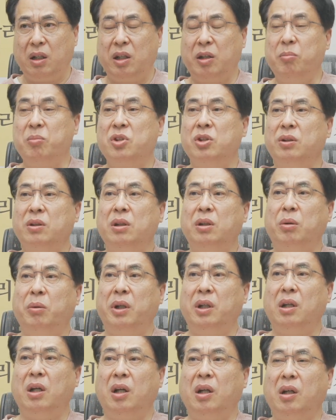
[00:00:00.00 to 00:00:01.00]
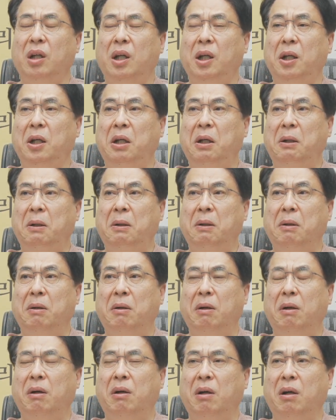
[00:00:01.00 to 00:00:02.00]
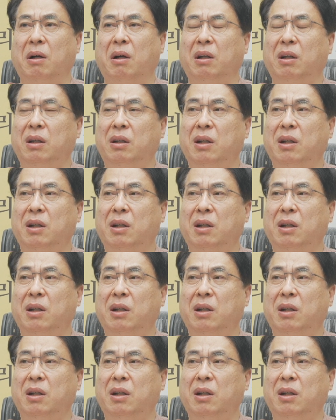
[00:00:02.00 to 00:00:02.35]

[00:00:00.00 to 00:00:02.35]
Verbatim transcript: 김성년 회장이 아,